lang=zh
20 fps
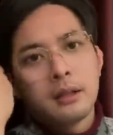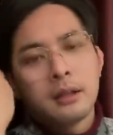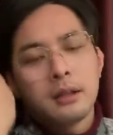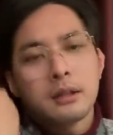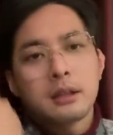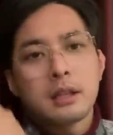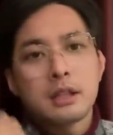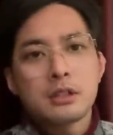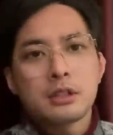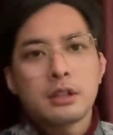
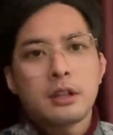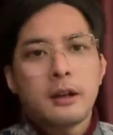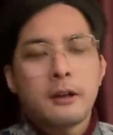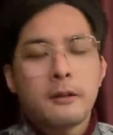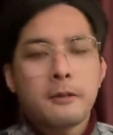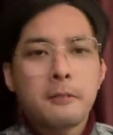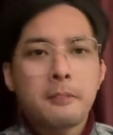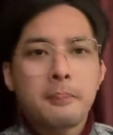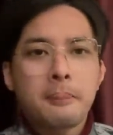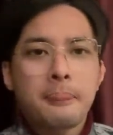但是呢，
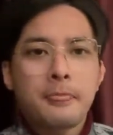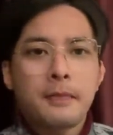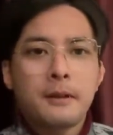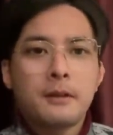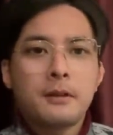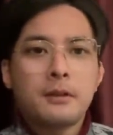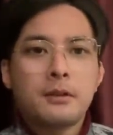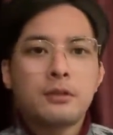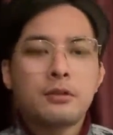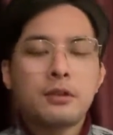
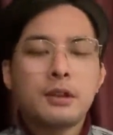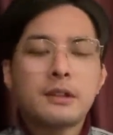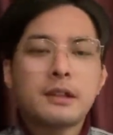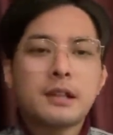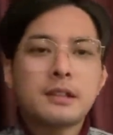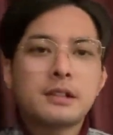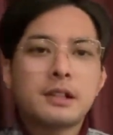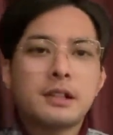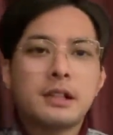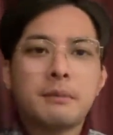却在
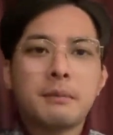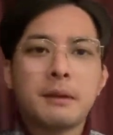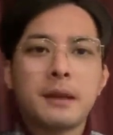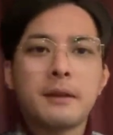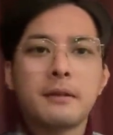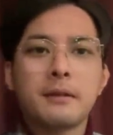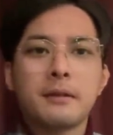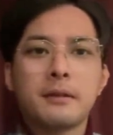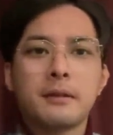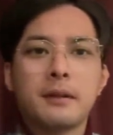这个里
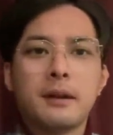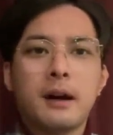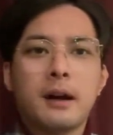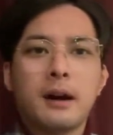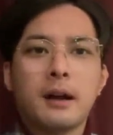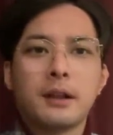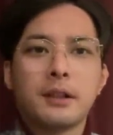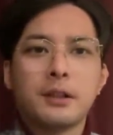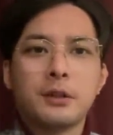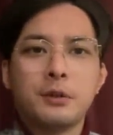面
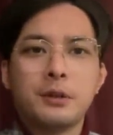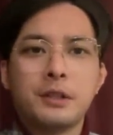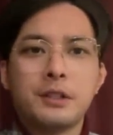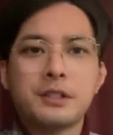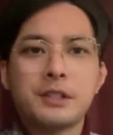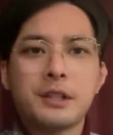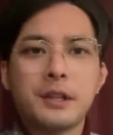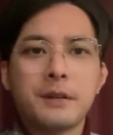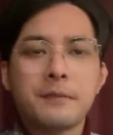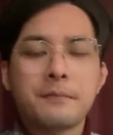啊有一
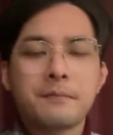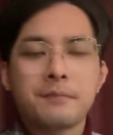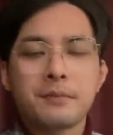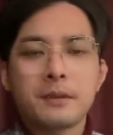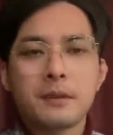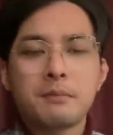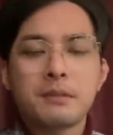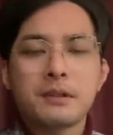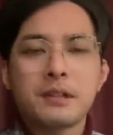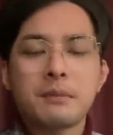些
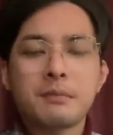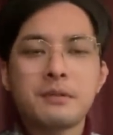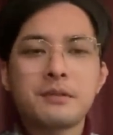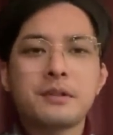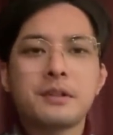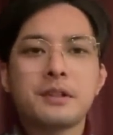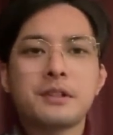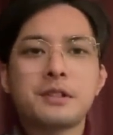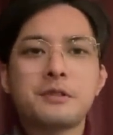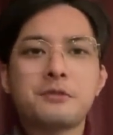不三不四
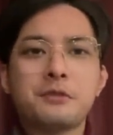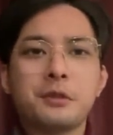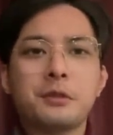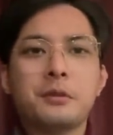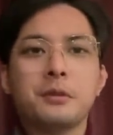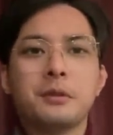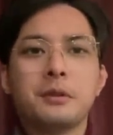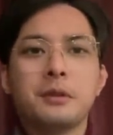的一些举动，